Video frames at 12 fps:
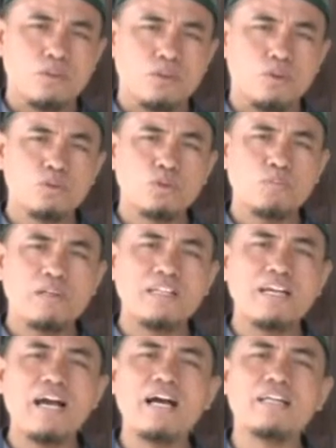untuk
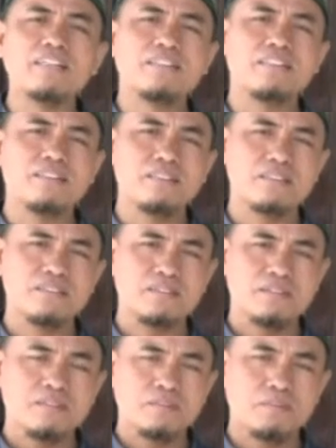melihat
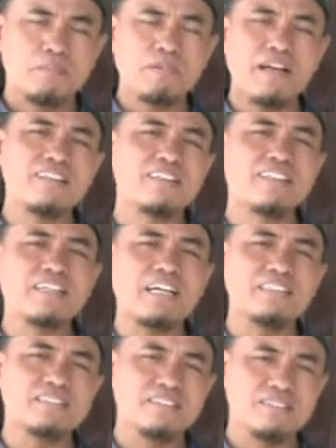
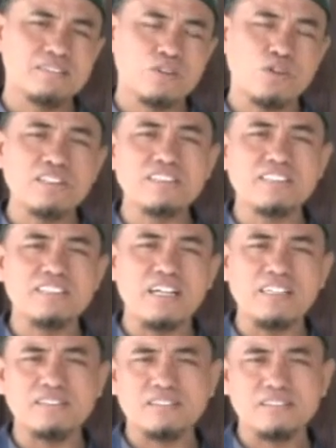memperhatikan kondisi
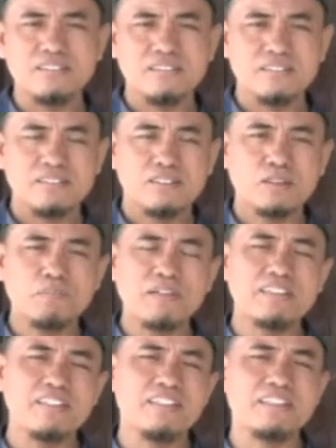yang
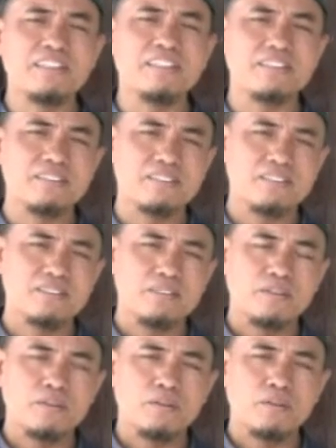seperti ini
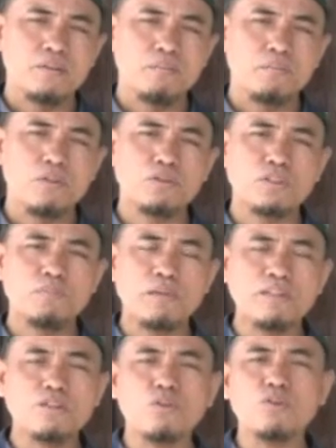perlu
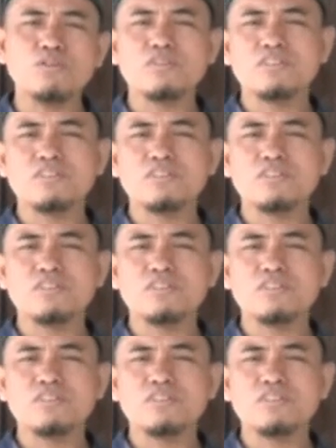dibentuk